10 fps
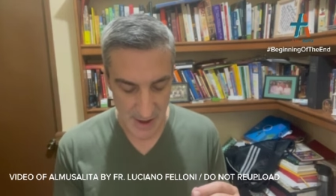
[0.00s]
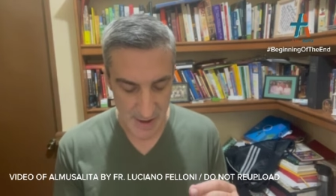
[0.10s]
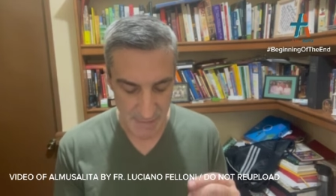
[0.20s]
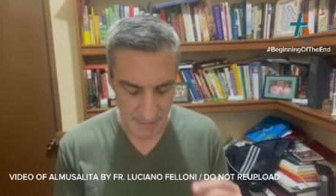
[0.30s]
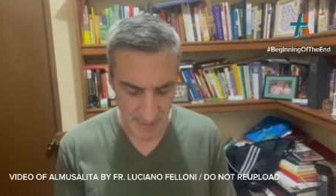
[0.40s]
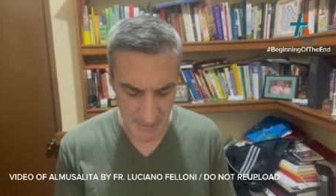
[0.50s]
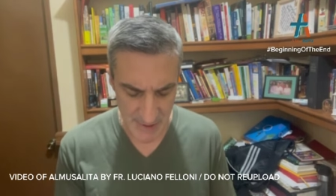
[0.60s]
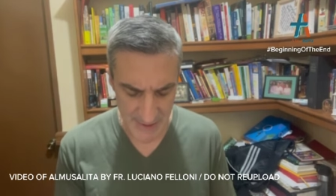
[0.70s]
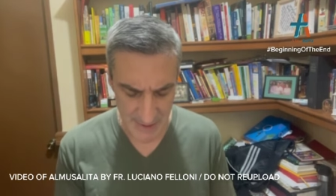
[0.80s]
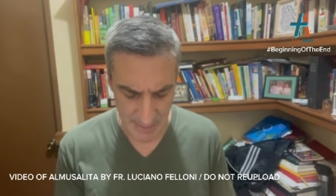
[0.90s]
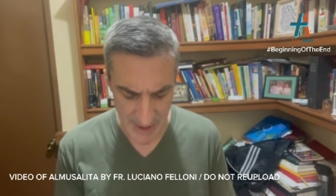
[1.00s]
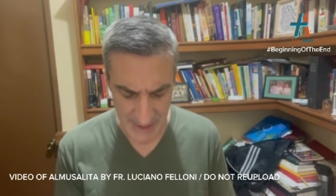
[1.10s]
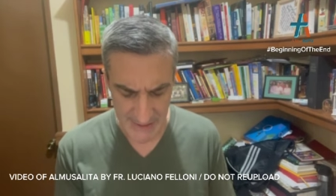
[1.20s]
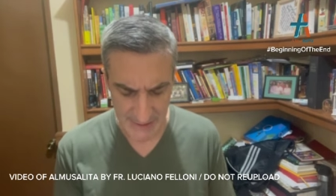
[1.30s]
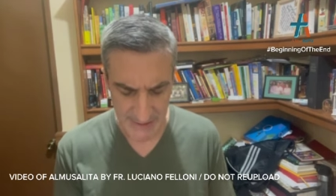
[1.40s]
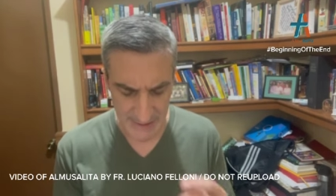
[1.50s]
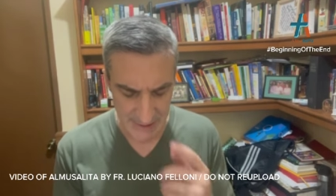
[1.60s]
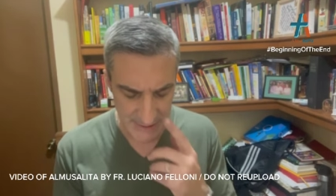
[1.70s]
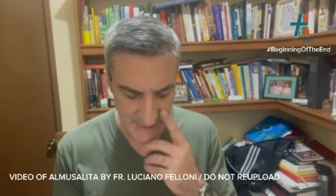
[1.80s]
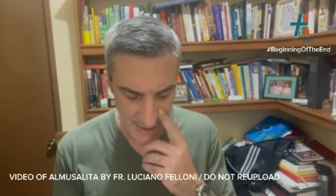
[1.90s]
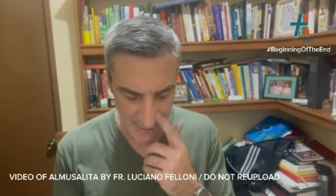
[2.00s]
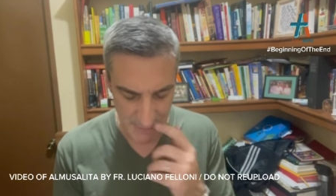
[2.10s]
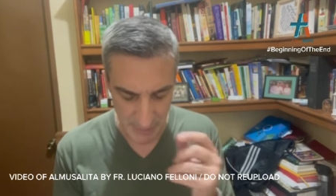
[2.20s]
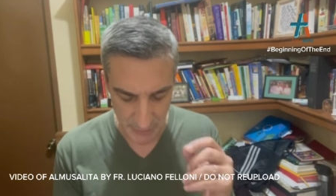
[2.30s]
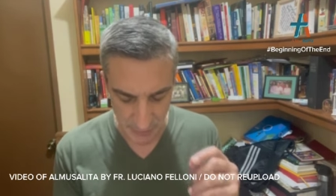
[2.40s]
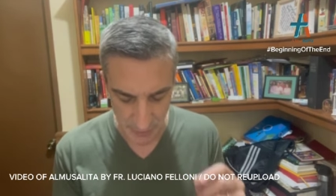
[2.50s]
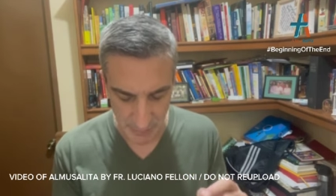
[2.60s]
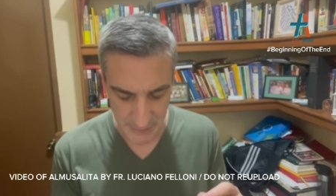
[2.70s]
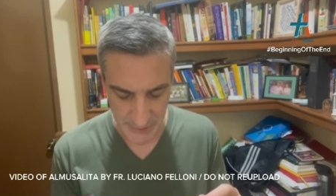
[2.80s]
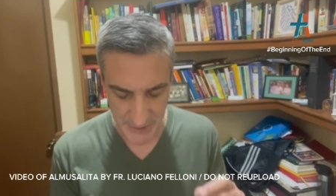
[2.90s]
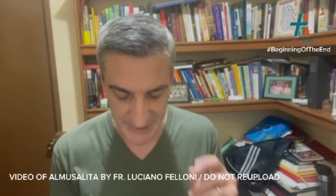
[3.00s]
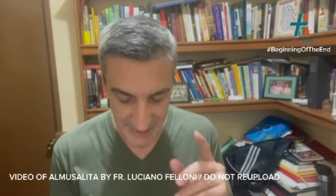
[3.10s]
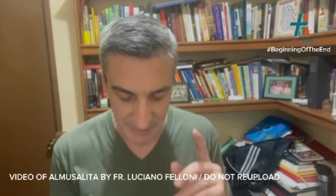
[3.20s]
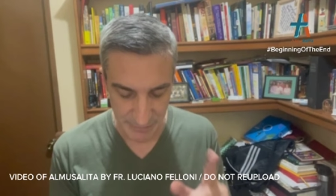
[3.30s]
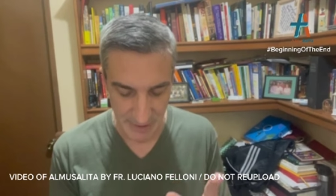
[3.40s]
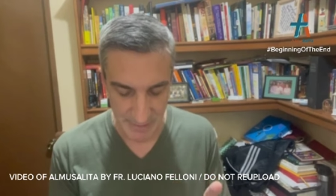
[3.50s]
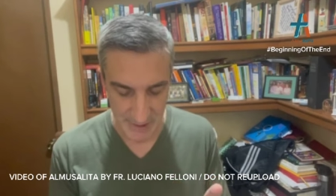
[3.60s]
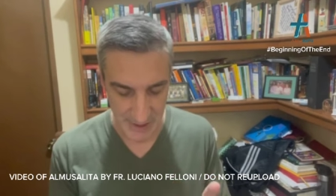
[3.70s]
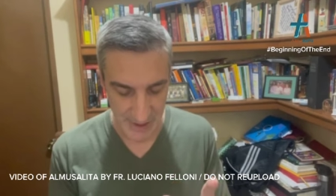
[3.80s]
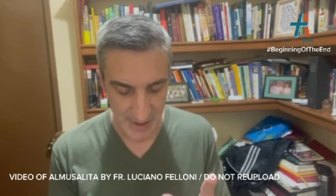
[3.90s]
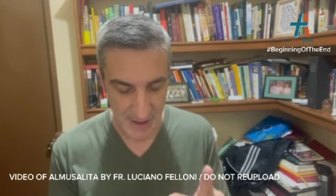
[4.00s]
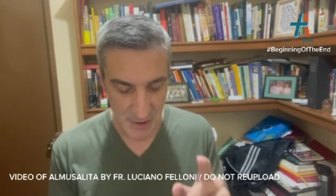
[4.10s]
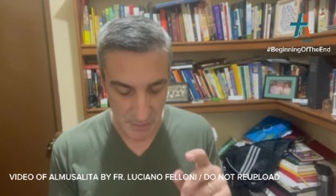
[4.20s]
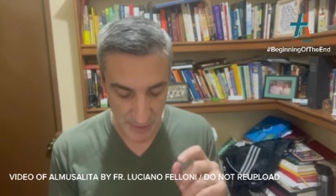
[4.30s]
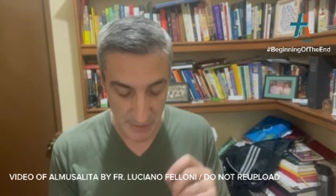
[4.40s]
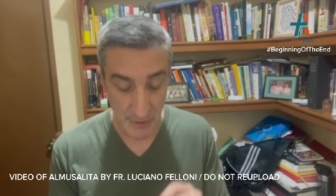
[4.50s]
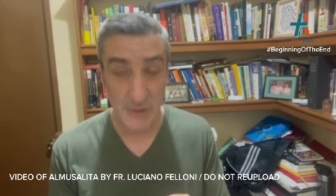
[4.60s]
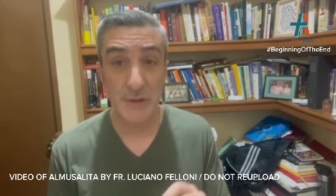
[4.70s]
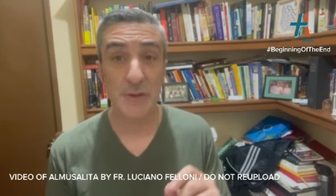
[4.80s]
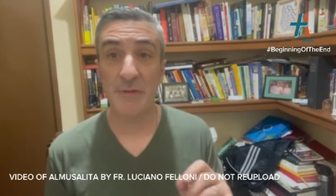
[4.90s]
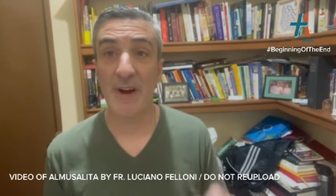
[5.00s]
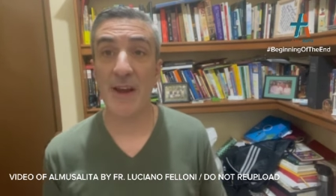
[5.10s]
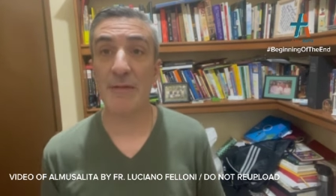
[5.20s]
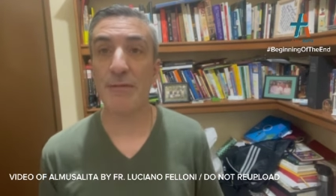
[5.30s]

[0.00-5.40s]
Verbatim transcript: If a family divides itself into groups, that family will not survive."